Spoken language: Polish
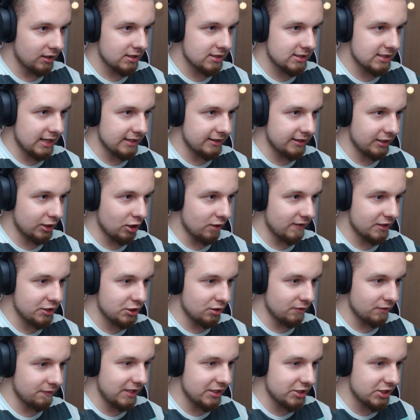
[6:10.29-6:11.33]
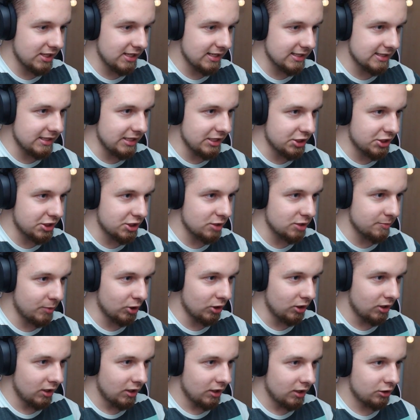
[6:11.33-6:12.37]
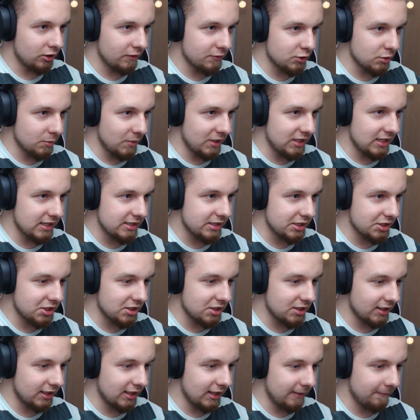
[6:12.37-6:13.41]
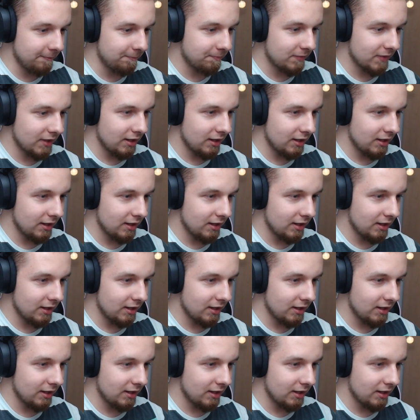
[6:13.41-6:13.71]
zaatakować tą wieżę i zniszczyć, bo to w sumie nie jest jeszcze takie,